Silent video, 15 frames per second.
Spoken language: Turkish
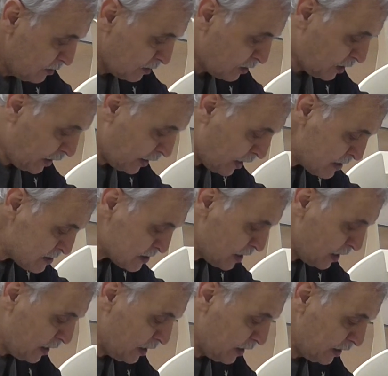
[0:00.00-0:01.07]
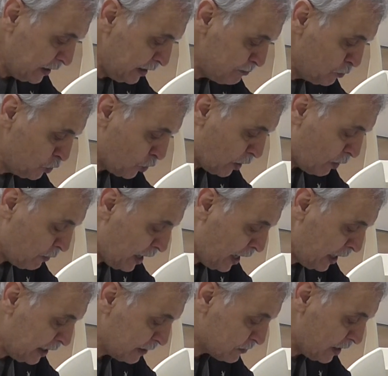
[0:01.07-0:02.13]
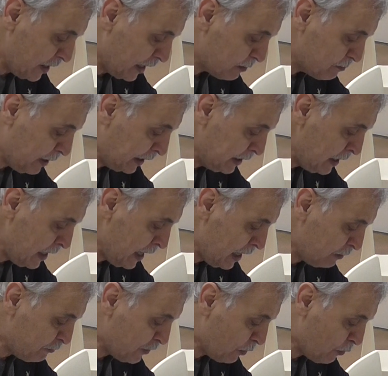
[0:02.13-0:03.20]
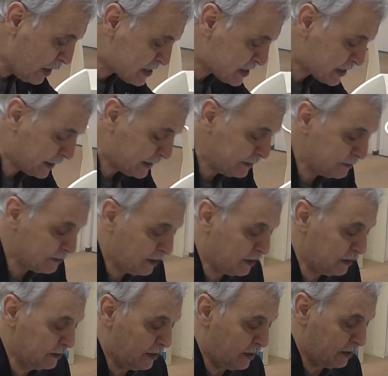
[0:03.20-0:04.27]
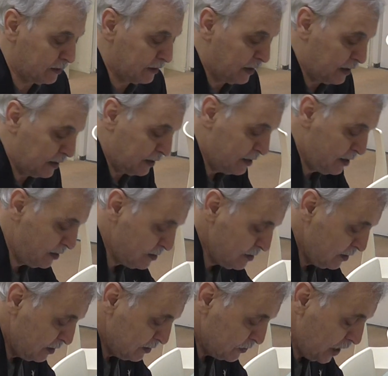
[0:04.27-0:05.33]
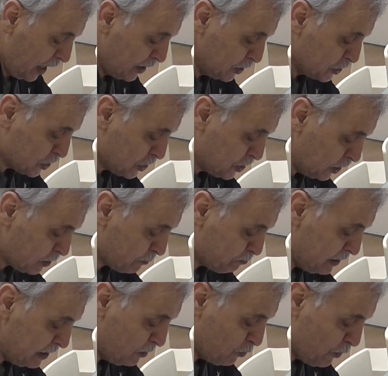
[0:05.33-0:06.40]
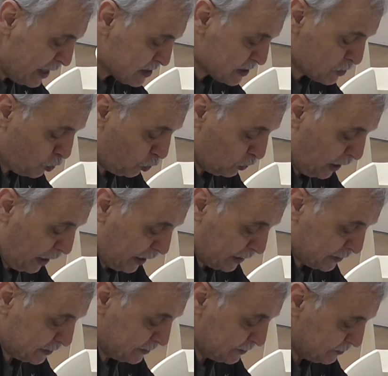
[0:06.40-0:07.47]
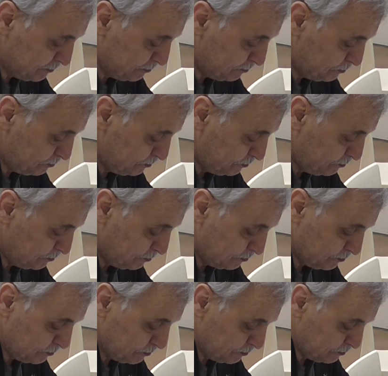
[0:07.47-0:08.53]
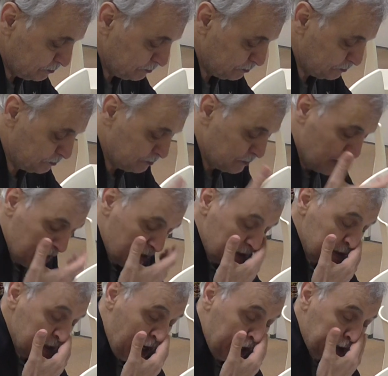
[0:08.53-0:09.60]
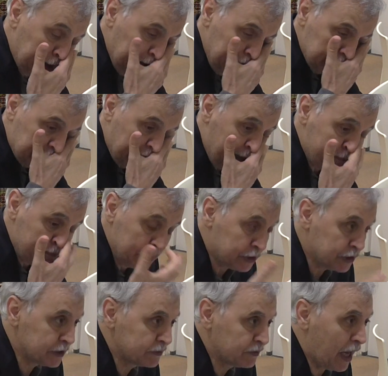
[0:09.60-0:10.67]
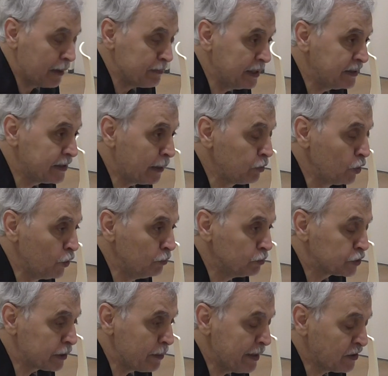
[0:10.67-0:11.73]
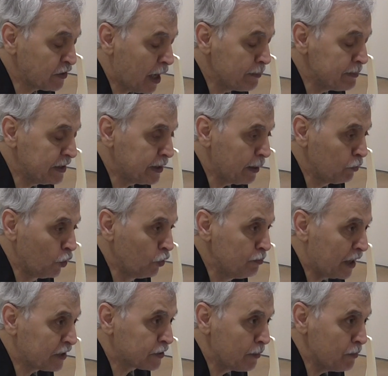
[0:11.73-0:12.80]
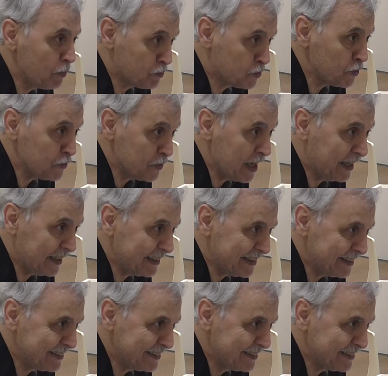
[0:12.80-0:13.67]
Harasaha İbn-i Revahete erbe'ine elfe veskin. Allah Allah. Yani 40 bin vesk olarak. Hmm. Yani şey yapmış, tahminde bulunmuş demek. Tahminde bulunmak da mümkün yani.